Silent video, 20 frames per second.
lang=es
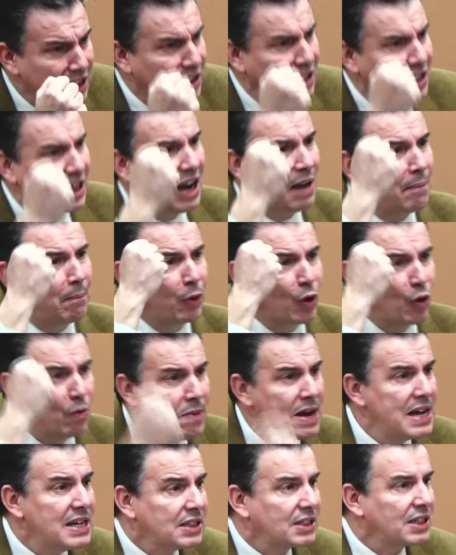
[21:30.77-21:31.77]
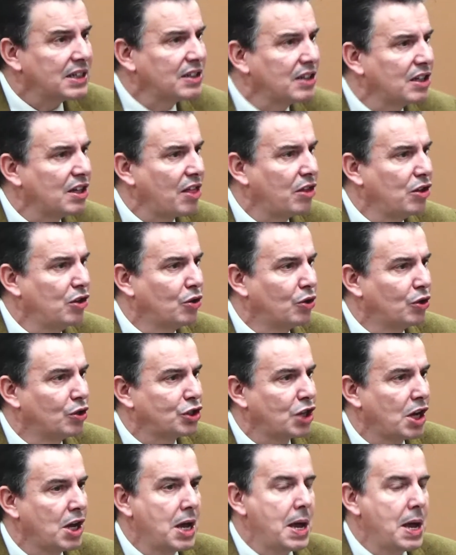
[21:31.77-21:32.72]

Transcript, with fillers: y las promesas de Dios,